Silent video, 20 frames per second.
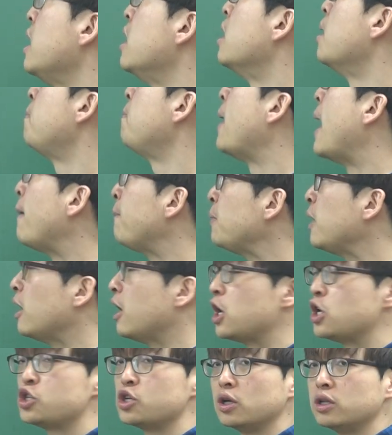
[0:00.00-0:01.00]
in a
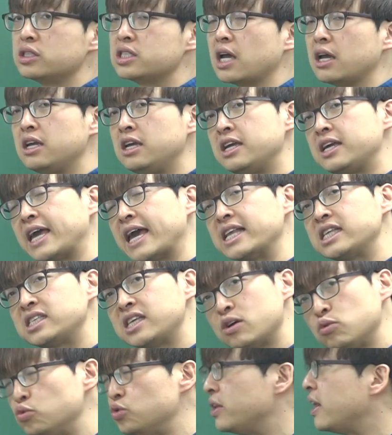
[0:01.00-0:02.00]
population 자 이
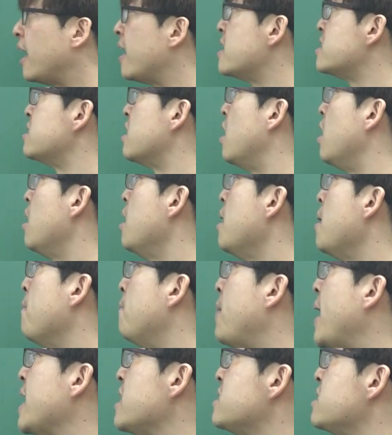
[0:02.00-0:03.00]
개체군 내에서 by